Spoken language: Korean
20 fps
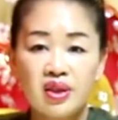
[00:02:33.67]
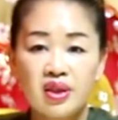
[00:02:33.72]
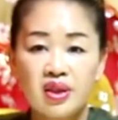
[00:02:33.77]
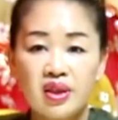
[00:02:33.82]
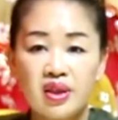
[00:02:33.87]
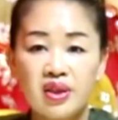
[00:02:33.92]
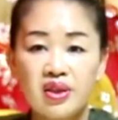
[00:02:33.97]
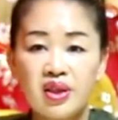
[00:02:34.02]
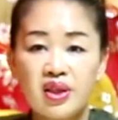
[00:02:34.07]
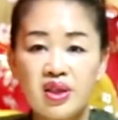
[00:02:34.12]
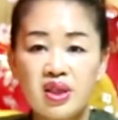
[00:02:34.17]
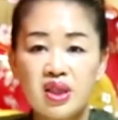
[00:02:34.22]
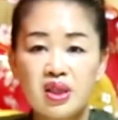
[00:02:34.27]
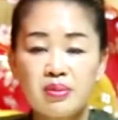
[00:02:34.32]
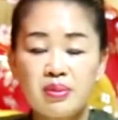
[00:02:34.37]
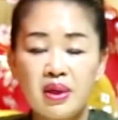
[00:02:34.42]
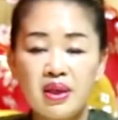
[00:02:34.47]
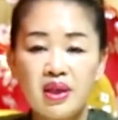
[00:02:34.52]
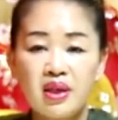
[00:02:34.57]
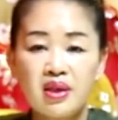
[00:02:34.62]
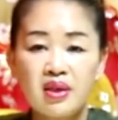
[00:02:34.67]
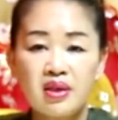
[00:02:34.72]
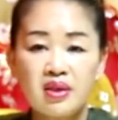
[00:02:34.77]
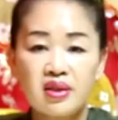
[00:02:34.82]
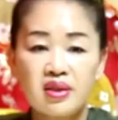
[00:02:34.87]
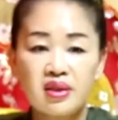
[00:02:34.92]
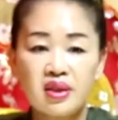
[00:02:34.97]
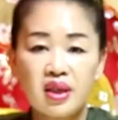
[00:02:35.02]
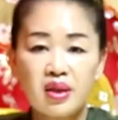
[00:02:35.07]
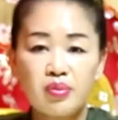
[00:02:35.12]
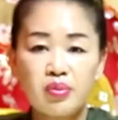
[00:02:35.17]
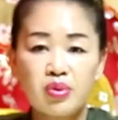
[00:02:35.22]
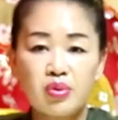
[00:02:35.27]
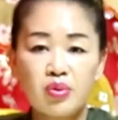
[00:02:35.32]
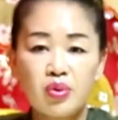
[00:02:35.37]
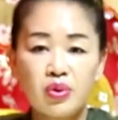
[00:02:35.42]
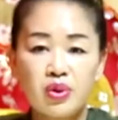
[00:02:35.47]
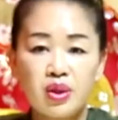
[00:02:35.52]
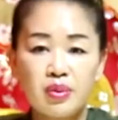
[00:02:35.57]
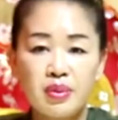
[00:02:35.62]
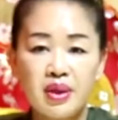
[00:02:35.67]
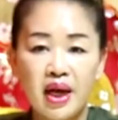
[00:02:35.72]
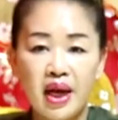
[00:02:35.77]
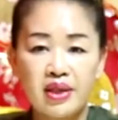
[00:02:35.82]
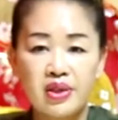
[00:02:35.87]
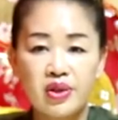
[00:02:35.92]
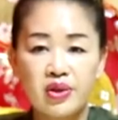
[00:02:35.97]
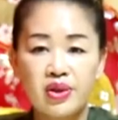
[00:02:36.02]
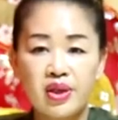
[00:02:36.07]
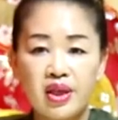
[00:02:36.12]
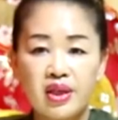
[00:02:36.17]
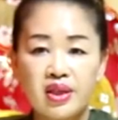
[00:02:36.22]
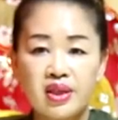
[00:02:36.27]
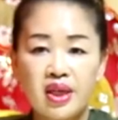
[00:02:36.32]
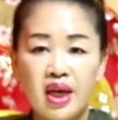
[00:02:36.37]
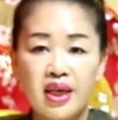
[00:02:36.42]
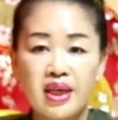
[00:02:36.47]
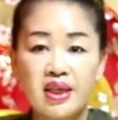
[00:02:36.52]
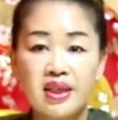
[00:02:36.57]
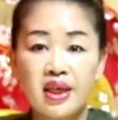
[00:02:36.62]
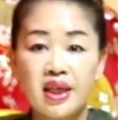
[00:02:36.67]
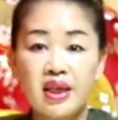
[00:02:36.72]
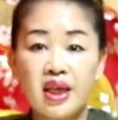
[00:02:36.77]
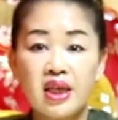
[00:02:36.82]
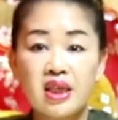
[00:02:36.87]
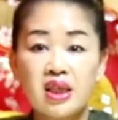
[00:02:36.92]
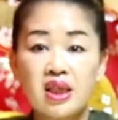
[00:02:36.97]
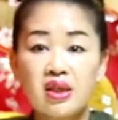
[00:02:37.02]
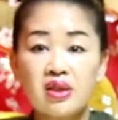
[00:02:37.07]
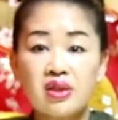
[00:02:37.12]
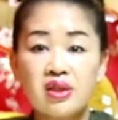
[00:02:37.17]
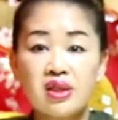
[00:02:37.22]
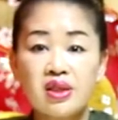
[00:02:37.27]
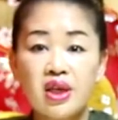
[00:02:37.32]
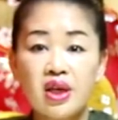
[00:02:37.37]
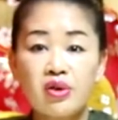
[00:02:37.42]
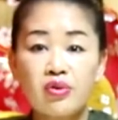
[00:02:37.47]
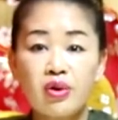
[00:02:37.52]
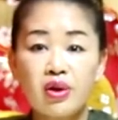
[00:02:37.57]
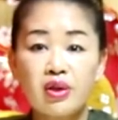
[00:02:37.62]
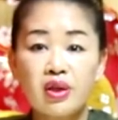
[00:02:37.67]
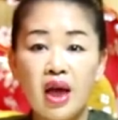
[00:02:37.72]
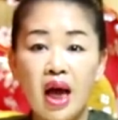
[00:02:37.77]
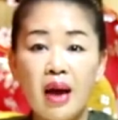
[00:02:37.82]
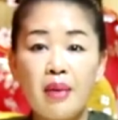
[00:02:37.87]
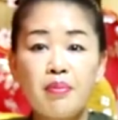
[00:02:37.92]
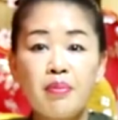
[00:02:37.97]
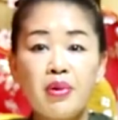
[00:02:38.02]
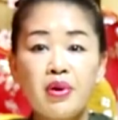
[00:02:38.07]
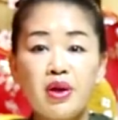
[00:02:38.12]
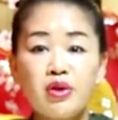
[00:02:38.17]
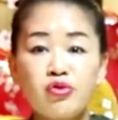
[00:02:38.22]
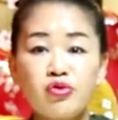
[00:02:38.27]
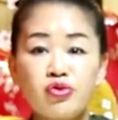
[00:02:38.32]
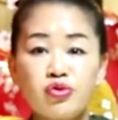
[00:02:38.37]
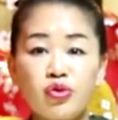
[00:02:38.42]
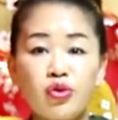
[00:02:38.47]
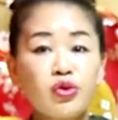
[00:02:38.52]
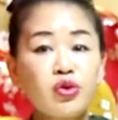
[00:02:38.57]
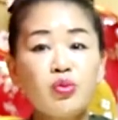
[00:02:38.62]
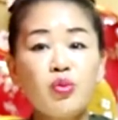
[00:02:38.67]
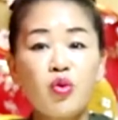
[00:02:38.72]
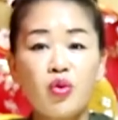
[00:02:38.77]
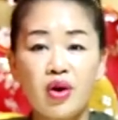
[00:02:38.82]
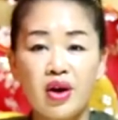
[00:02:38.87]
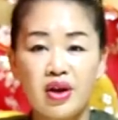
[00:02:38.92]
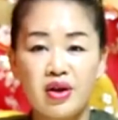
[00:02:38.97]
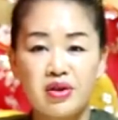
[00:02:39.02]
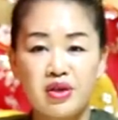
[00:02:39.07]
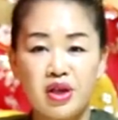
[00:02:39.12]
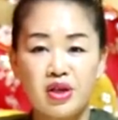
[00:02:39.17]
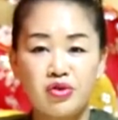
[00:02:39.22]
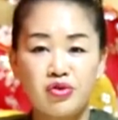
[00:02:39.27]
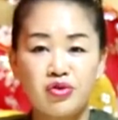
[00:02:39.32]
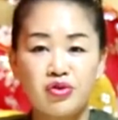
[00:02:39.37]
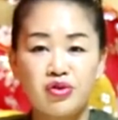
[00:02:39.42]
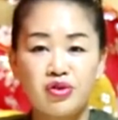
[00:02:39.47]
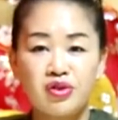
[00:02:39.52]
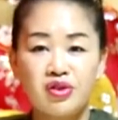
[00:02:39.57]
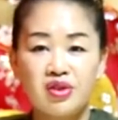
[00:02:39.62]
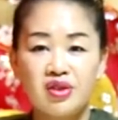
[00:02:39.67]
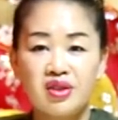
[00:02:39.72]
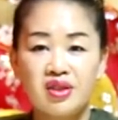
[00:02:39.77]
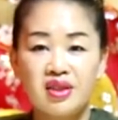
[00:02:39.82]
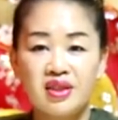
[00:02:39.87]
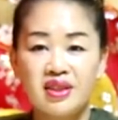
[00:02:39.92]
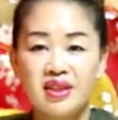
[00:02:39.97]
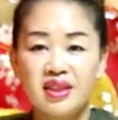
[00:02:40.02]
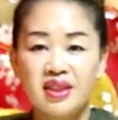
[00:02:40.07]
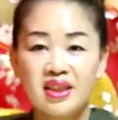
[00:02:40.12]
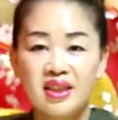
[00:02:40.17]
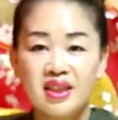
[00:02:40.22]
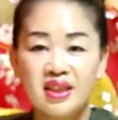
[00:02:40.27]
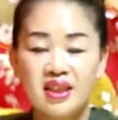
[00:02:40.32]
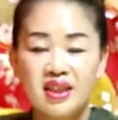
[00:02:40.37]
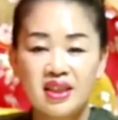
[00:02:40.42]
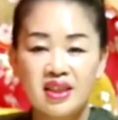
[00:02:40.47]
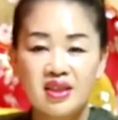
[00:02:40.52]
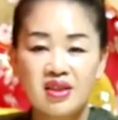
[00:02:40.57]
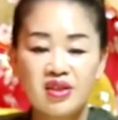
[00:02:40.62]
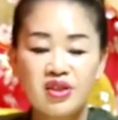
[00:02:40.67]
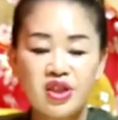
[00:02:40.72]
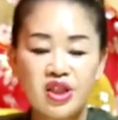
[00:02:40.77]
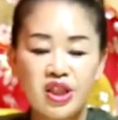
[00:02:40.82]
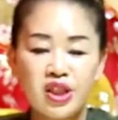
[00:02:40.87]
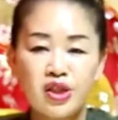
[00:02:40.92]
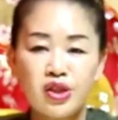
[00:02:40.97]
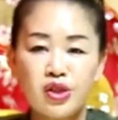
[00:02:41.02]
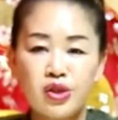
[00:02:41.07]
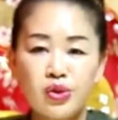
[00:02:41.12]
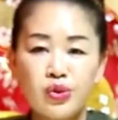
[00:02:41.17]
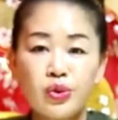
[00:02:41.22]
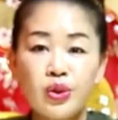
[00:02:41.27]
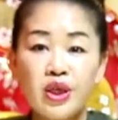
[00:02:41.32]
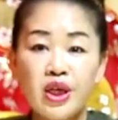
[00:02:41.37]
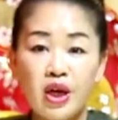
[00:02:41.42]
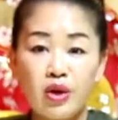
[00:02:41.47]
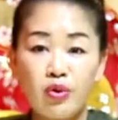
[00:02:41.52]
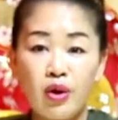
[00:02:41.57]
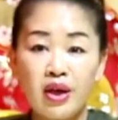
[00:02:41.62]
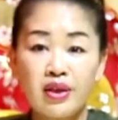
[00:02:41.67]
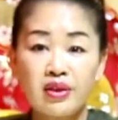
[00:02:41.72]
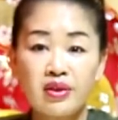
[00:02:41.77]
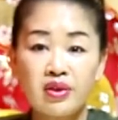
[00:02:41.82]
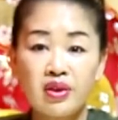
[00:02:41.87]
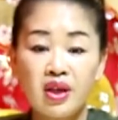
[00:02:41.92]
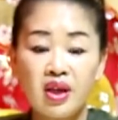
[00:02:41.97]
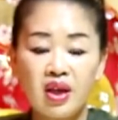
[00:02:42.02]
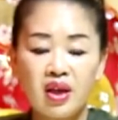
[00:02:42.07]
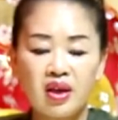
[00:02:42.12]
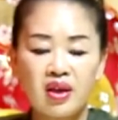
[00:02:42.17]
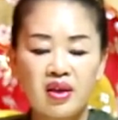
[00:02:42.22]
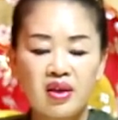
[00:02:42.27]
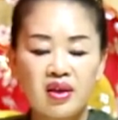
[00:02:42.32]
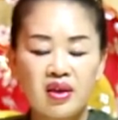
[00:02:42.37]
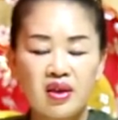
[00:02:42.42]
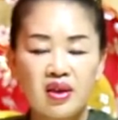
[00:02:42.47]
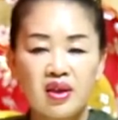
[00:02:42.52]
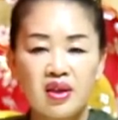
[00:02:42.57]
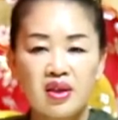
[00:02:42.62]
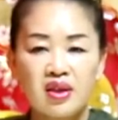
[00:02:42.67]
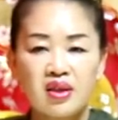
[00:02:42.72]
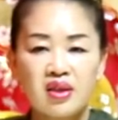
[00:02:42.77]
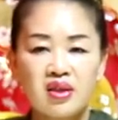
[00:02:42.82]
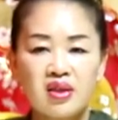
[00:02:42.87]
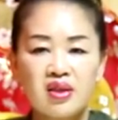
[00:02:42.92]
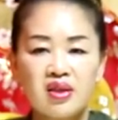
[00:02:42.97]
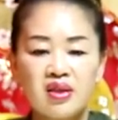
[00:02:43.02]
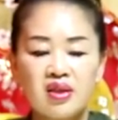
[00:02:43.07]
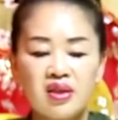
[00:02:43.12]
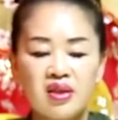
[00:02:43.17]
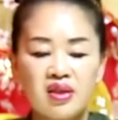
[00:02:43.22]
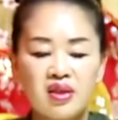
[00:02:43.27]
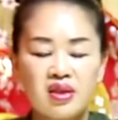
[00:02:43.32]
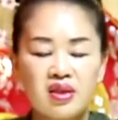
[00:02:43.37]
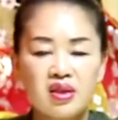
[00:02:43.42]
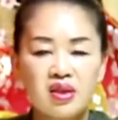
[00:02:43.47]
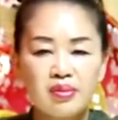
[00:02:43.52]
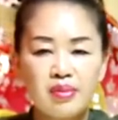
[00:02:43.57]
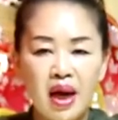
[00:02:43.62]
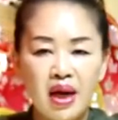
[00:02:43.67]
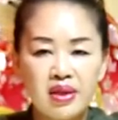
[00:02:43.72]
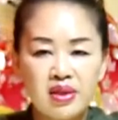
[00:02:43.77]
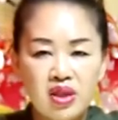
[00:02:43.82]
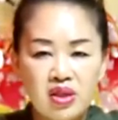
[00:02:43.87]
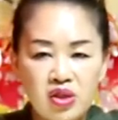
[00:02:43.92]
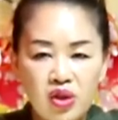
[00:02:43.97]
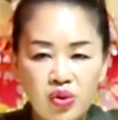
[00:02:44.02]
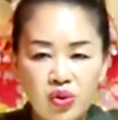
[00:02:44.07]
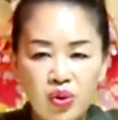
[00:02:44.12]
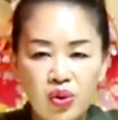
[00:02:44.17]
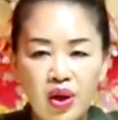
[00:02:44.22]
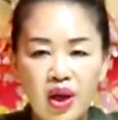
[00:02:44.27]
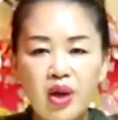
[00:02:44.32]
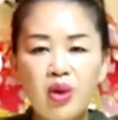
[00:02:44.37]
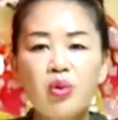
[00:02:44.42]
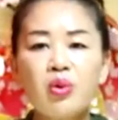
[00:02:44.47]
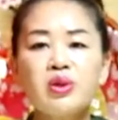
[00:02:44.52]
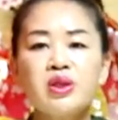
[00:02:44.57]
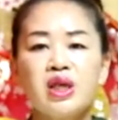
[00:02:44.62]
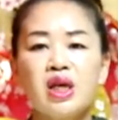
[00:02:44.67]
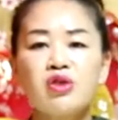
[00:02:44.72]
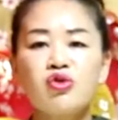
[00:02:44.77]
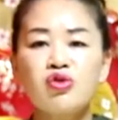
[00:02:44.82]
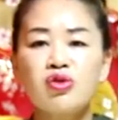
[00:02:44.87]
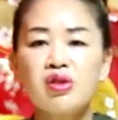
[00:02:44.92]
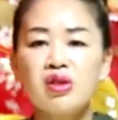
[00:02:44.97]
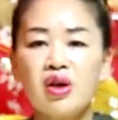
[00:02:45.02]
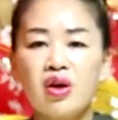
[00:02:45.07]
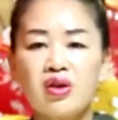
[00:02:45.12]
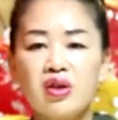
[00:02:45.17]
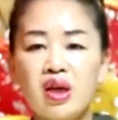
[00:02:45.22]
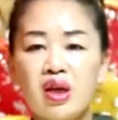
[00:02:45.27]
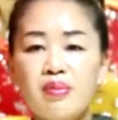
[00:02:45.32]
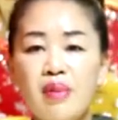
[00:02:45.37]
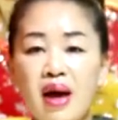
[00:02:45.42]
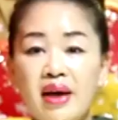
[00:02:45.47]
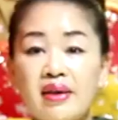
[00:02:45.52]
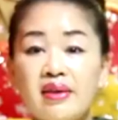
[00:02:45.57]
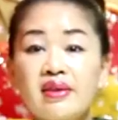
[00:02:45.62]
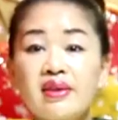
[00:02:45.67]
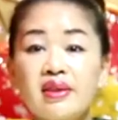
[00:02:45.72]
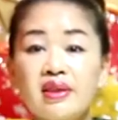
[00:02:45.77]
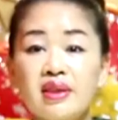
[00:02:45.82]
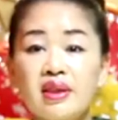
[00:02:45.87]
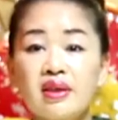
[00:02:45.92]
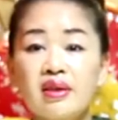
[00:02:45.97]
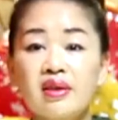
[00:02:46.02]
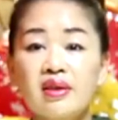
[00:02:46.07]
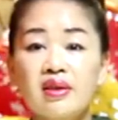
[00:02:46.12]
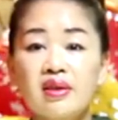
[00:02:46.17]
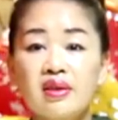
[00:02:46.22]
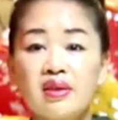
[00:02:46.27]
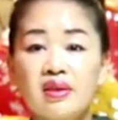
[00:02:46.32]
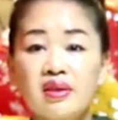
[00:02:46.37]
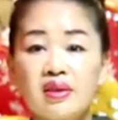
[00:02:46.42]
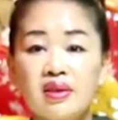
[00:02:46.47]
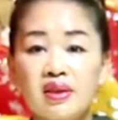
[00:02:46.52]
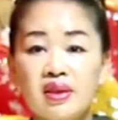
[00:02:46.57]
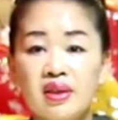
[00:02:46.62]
네. 근데 집안에 이렇게 부모님이 가셨다든가 이렇게 되셨을 경우에는 한 번에 죽어도 못 가요, 재수를. 네. 그걸 진진옥이라고 하는데, 네. 그 망제천도를 해놓고 재수를 여는 게 맞거든요.